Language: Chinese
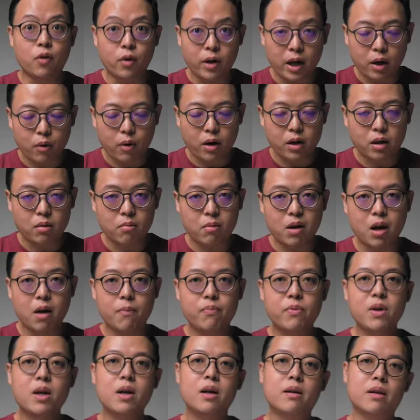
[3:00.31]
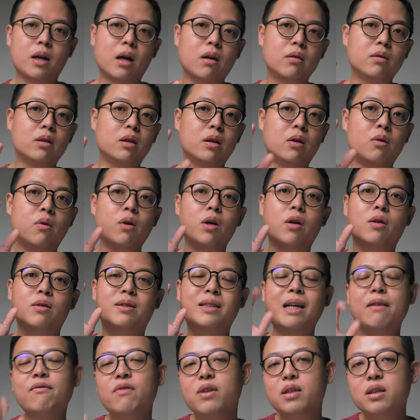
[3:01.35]
风味开关里面。然后呢，会有
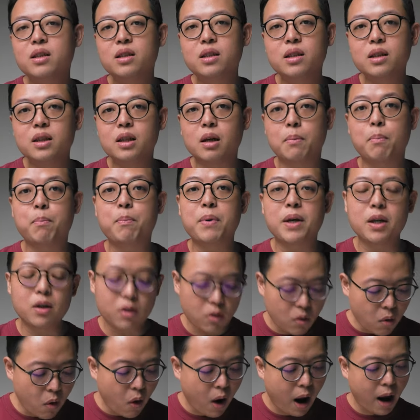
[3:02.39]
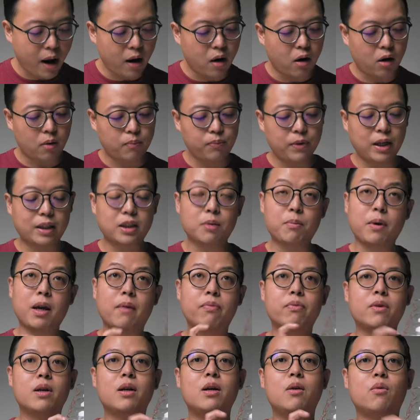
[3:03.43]
三分之一的冰块哈、哦，那这
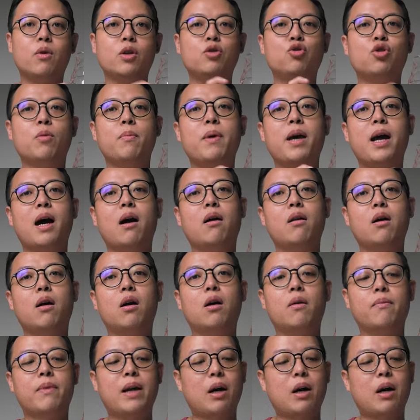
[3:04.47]
边我已经准备好了哈、哦。